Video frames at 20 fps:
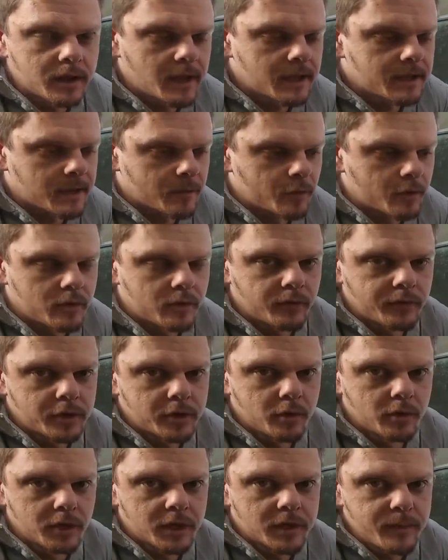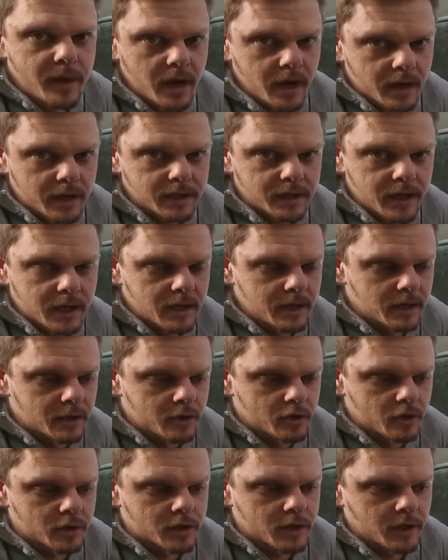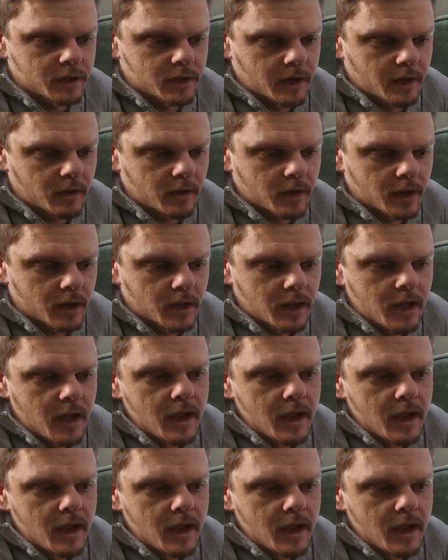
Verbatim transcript: да, там у них фестула есть мягкая, средняя и жесткая тарелка.